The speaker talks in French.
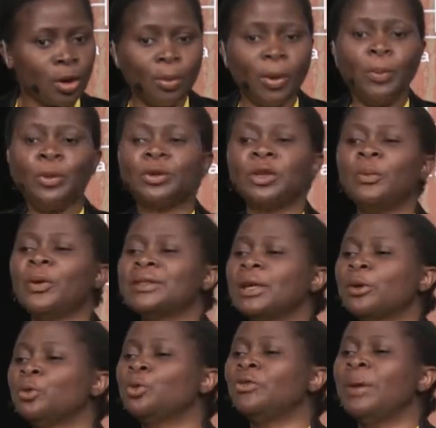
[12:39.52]
Comment peut-on
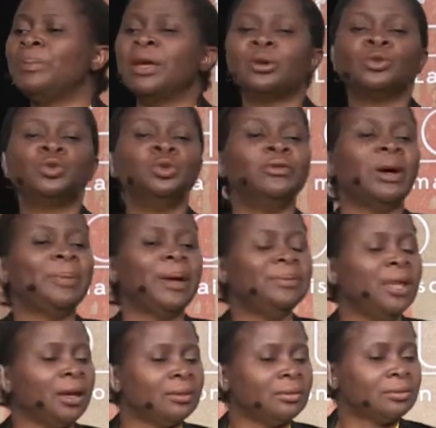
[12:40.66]
penser que tout va bien quand tout ne va pas
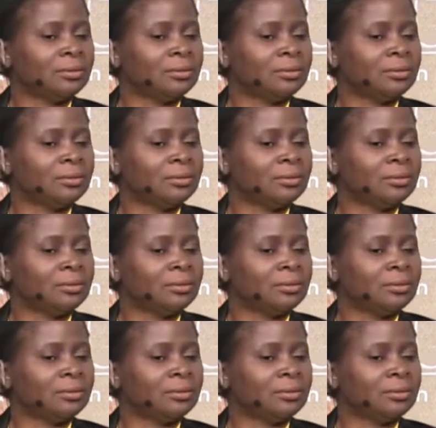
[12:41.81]
bien